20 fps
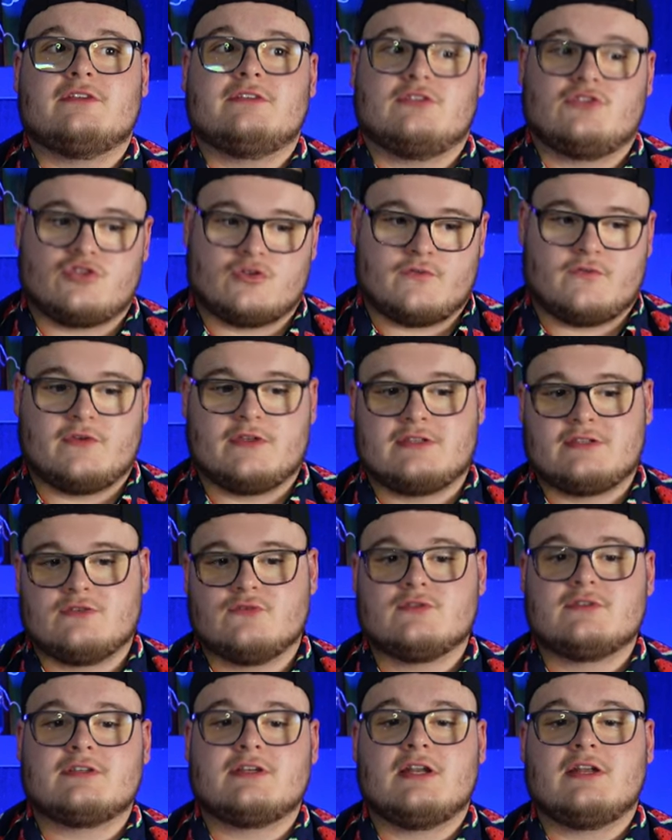wessen Stofffetzen
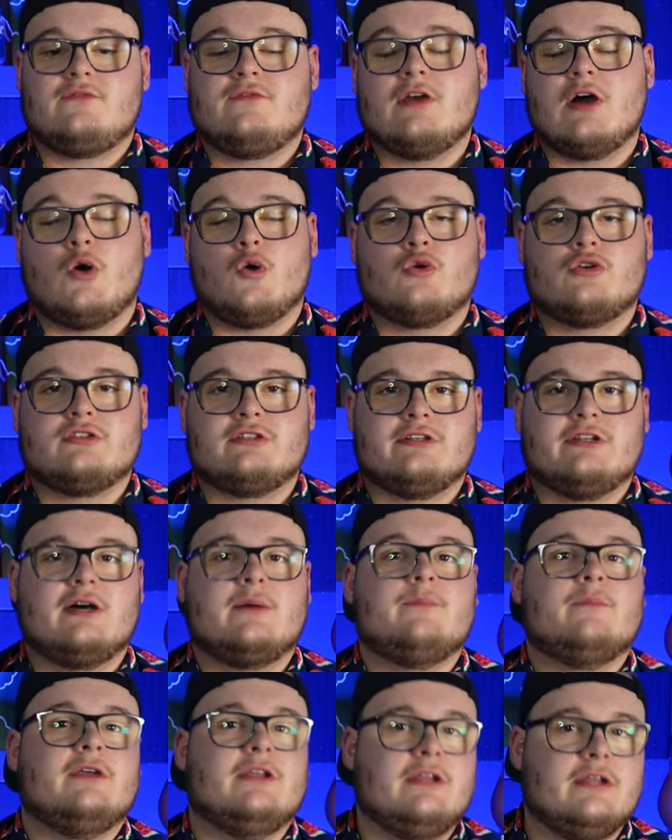und Skelett wir auch gesehen
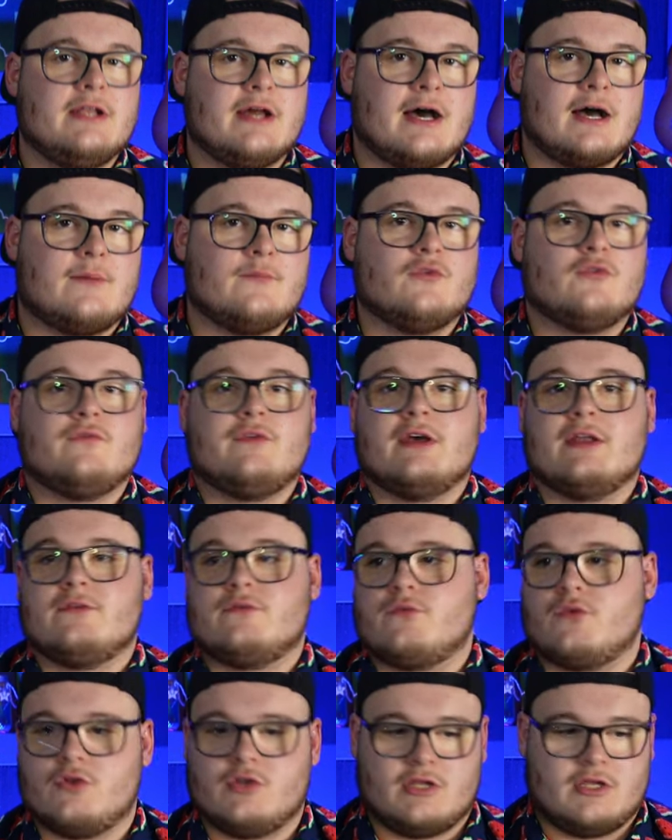haben, in den Armen und werden
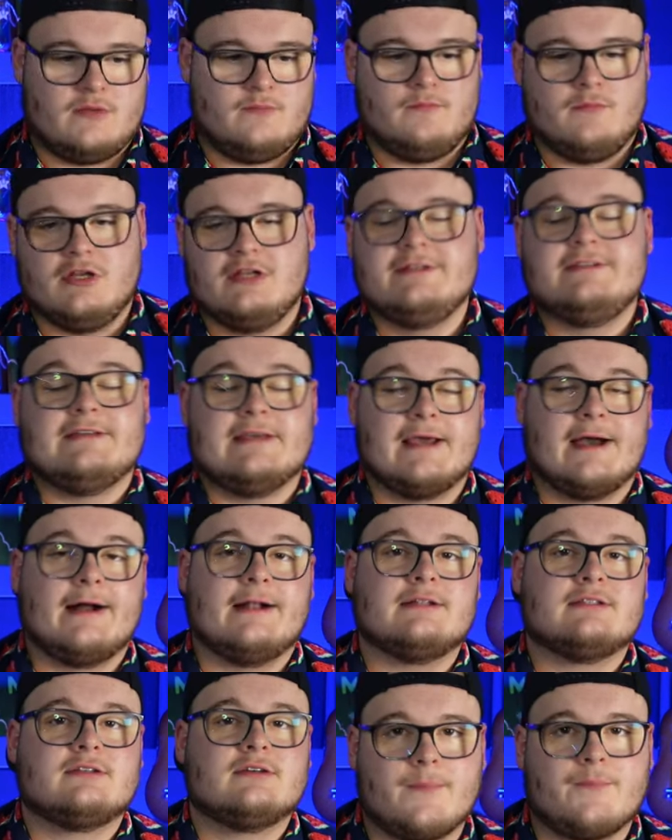von dem Militär
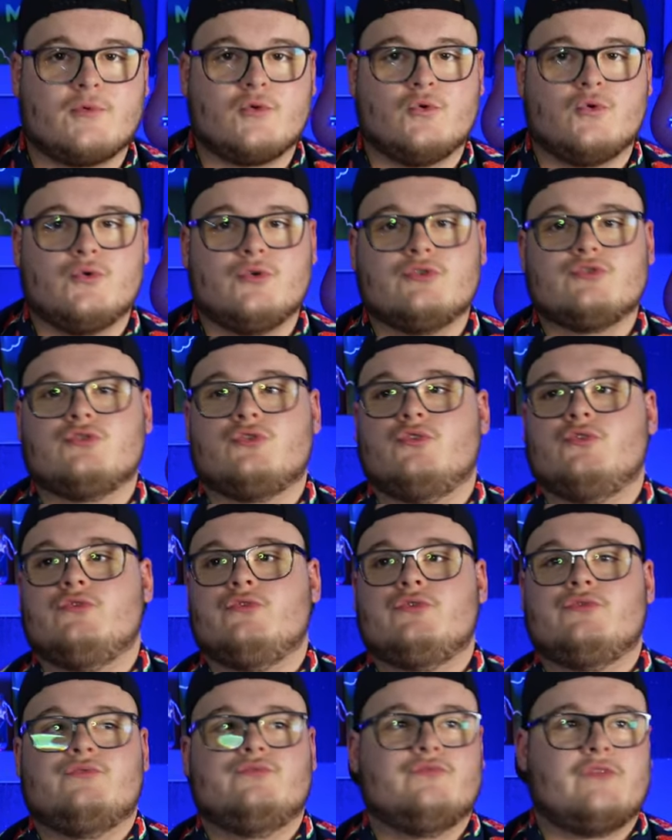halt abgeholt
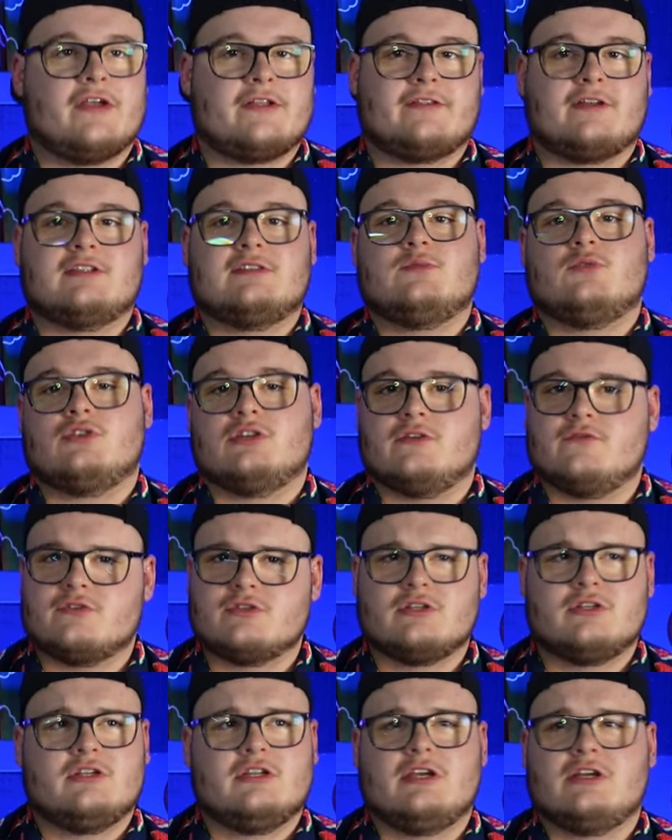und wegtransportiert. Wir
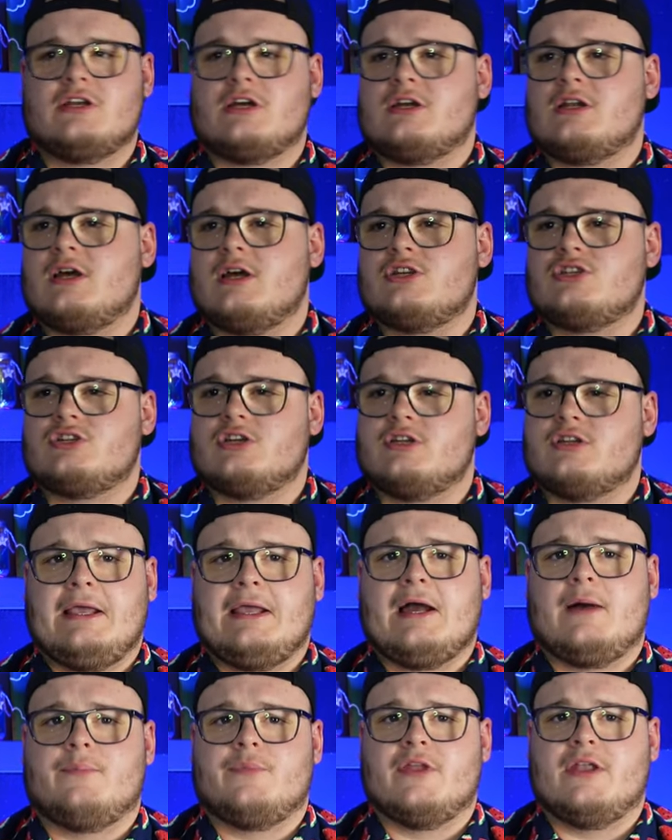sind in irgendeiner kleinen Stadt,
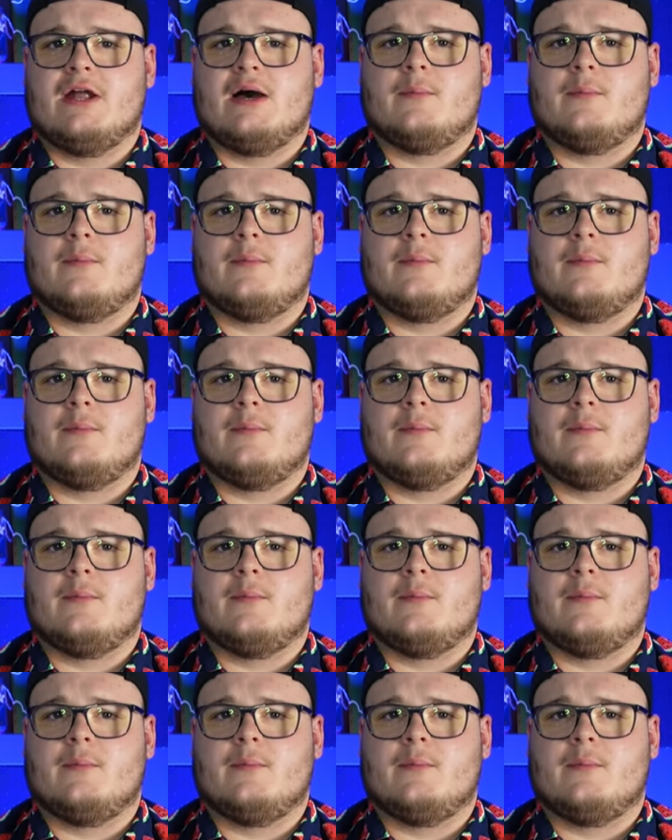Ich habe den